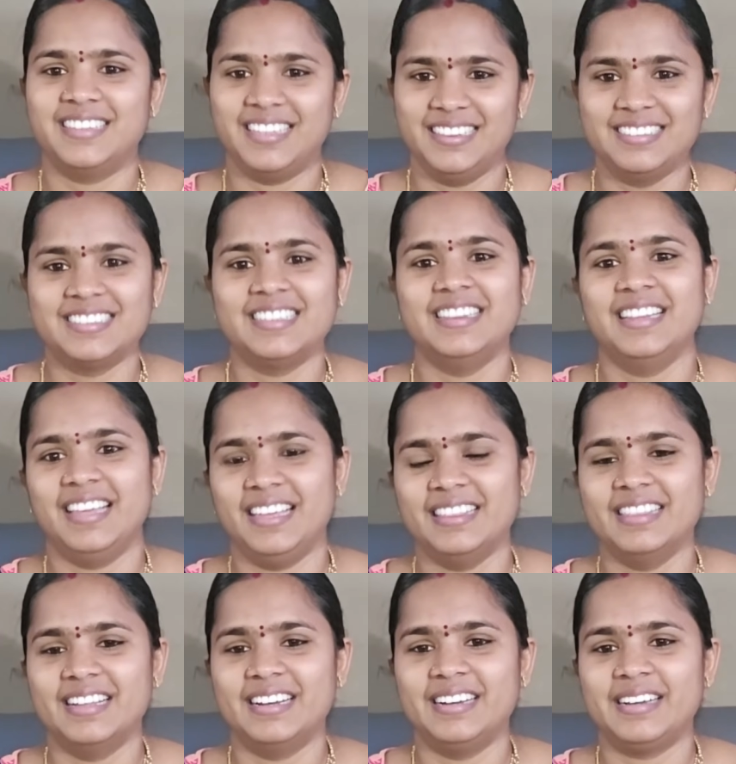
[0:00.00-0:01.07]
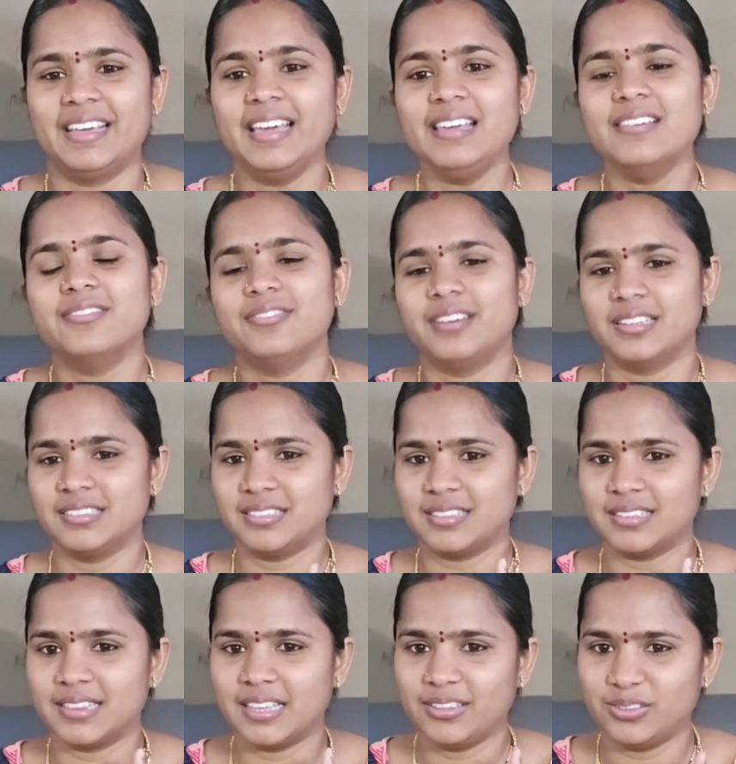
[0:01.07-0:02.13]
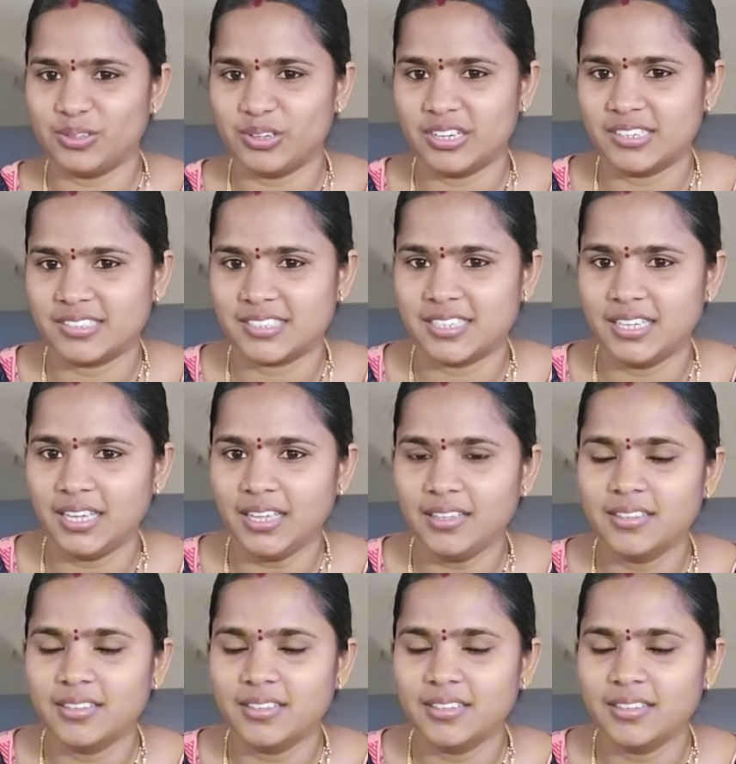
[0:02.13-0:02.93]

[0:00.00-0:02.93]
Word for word: తెలిసింది ఏంటంటే ఫస్ట్ థింగ్ సుహర్ష్కి